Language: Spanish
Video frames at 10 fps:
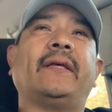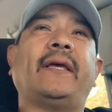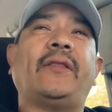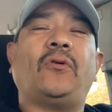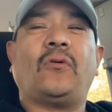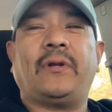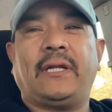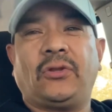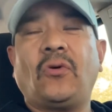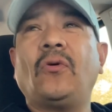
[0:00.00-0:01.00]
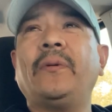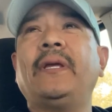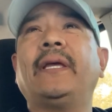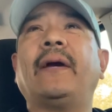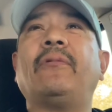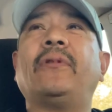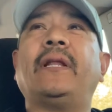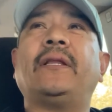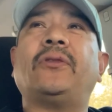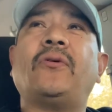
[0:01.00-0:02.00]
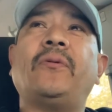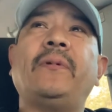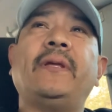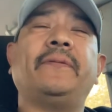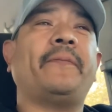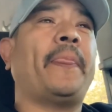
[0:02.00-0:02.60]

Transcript: que ando con el Toby, que hablo del Toby.